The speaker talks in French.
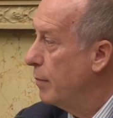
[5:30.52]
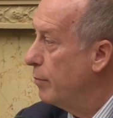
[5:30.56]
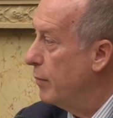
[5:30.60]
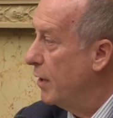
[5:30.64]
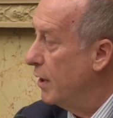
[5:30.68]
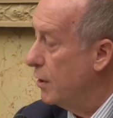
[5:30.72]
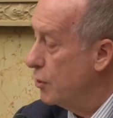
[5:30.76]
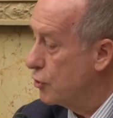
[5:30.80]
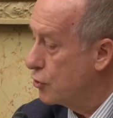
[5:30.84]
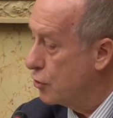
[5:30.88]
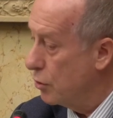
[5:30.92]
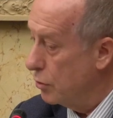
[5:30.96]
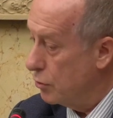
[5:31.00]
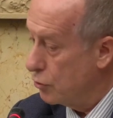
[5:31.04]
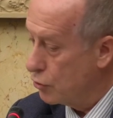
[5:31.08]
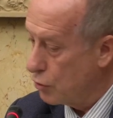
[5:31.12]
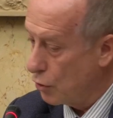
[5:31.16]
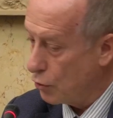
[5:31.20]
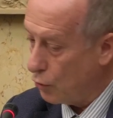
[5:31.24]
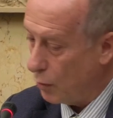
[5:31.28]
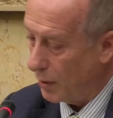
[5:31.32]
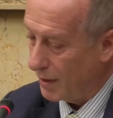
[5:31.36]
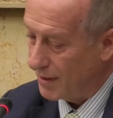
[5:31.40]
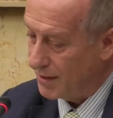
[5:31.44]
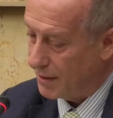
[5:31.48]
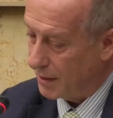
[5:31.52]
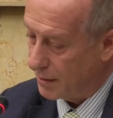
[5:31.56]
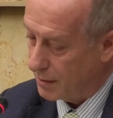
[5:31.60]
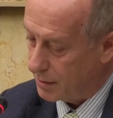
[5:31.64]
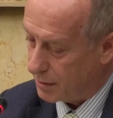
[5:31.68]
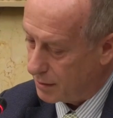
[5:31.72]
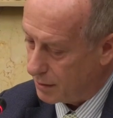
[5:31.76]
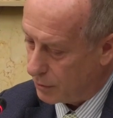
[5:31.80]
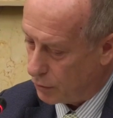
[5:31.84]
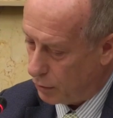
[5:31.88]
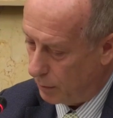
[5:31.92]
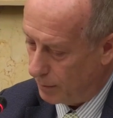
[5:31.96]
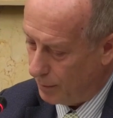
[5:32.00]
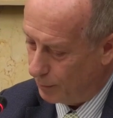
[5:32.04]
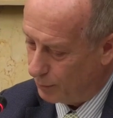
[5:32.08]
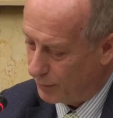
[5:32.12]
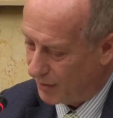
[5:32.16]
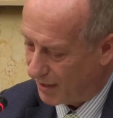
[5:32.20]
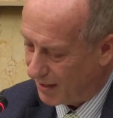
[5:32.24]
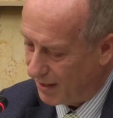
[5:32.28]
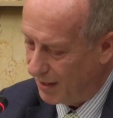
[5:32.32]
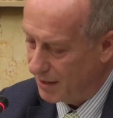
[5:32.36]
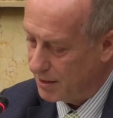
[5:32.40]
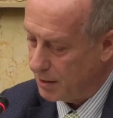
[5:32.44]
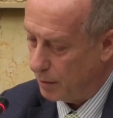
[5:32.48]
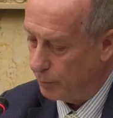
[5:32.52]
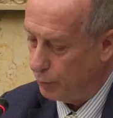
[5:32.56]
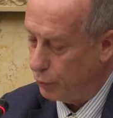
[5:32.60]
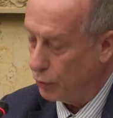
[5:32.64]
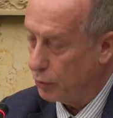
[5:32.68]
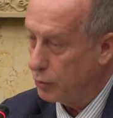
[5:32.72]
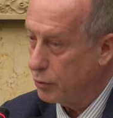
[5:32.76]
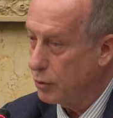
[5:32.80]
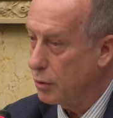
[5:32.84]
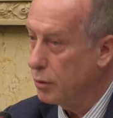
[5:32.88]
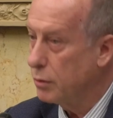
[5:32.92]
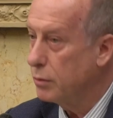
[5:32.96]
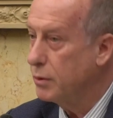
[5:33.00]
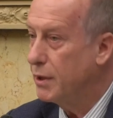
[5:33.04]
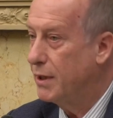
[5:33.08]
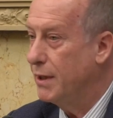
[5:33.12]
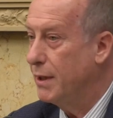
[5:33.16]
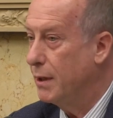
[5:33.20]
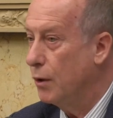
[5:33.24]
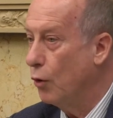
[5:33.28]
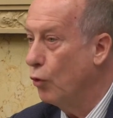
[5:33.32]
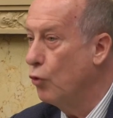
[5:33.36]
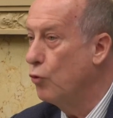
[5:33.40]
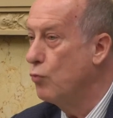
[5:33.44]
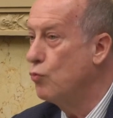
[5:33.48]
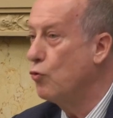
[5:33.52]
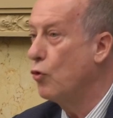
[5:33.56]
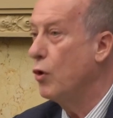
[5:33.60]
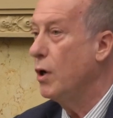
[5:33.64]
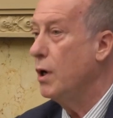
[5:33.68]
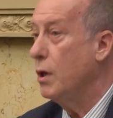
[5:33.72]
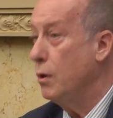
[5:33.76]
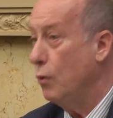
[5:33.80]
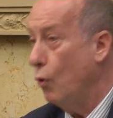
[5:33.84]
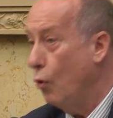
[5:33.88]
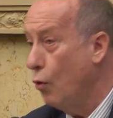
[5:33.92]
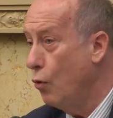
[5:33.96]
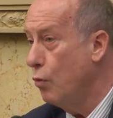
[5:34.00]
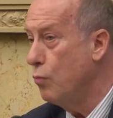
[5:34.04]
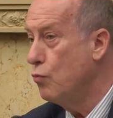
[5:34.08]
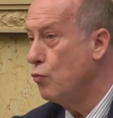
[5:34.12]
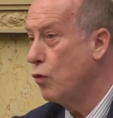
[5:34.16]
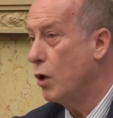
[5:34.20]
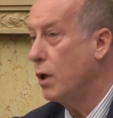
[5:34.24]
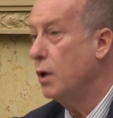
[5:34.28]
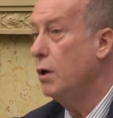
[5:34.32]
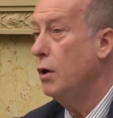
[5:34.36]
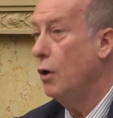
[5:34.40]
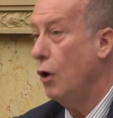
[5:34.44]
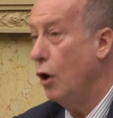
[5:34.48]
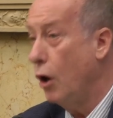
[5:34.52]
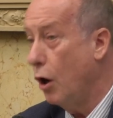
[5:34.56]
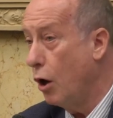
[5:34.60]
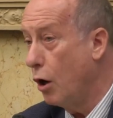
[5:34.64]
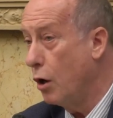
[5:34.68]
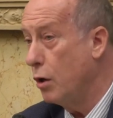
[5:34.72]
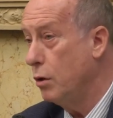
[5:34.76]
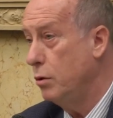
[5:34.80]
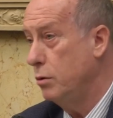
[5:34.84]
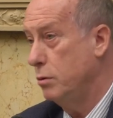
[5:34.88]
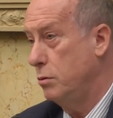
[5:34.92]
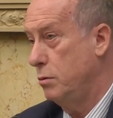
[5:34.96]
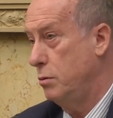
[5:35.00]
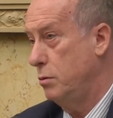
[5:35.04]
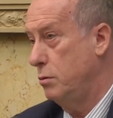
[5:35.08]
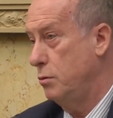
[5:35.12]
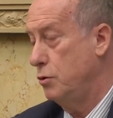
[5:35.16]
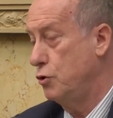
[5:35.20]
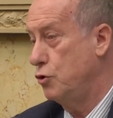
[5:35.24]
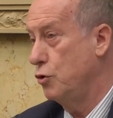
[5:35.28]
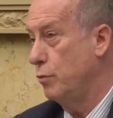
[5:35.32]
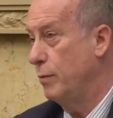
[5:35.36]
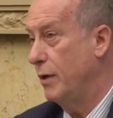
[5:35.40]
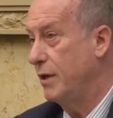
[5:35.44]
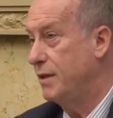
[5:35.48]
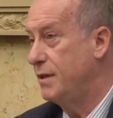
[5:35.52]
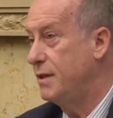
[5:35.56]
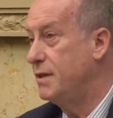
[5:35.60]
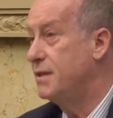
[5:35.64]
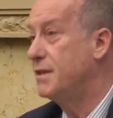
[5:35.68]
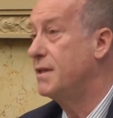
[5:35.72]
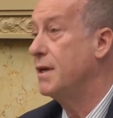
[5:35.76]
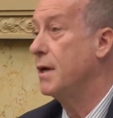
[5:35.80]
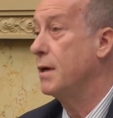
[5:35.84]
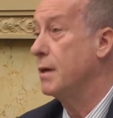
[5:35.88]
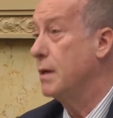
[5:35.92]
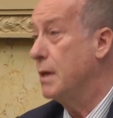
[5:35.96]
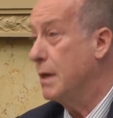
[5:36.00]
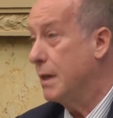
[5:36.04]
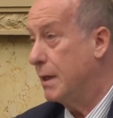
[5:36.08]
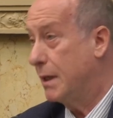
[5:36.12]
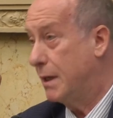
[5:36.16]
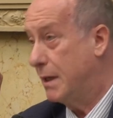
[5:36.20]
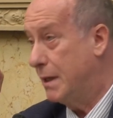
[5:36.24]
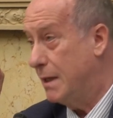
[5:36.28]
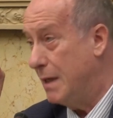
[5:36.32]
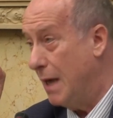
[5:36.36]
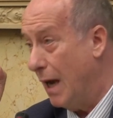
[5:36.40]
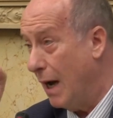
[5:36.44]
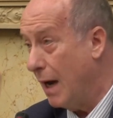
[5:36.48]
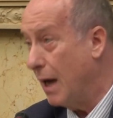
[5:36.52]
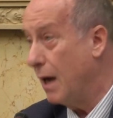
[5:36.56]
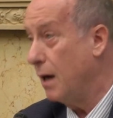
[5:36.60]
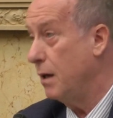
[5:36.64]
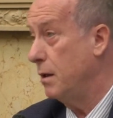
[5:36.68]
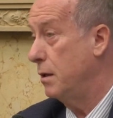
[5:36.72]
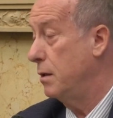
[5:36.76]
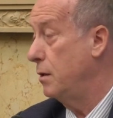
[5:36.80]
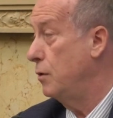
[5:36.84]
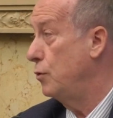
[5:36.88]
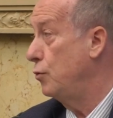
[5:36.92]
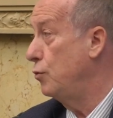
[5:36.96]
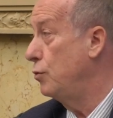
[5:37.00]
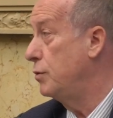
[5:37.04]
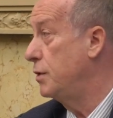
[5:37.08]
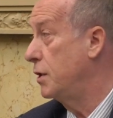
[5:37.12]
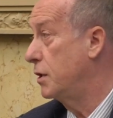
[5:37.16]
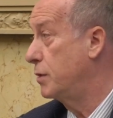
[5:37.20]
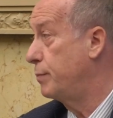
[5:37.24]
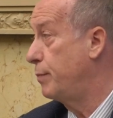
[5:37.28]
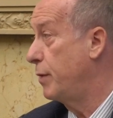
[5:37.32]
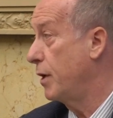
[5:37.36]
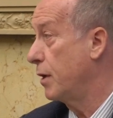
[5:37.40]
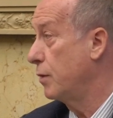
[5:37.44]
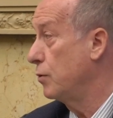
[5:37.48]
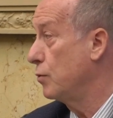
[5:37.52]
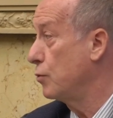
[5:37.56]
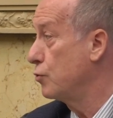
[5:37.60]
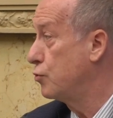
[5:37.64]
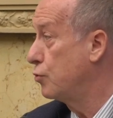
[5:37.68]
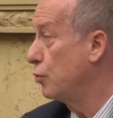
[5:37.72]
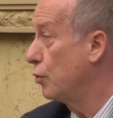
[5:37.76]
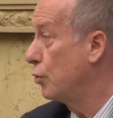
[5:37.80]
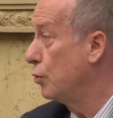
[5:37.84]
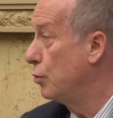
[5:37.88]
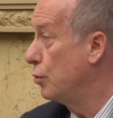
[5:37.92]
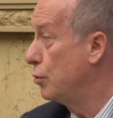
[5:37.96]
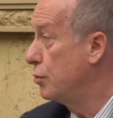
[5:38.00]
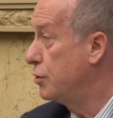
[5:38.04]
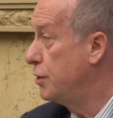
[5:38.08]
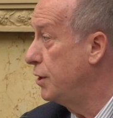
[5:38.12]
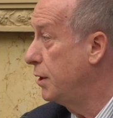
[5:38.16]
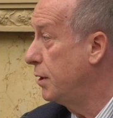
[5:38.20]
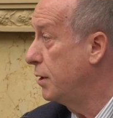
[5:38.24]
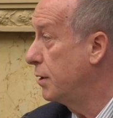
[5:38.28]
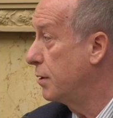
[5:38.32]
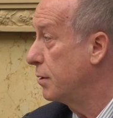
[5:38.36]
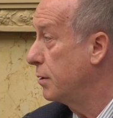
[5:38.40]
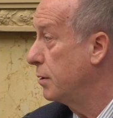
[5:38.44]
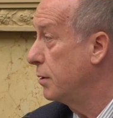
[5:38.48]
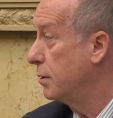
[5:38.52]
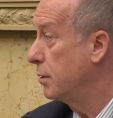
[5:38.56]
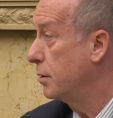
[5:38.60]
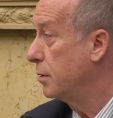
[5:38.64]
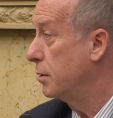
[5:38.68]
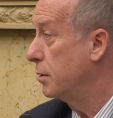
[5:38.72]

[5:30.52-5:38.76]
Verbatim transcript: Mais je, crois que c'est quand même très important qu'il y ait au moins, au moins un somaticien qui a une expérience urologique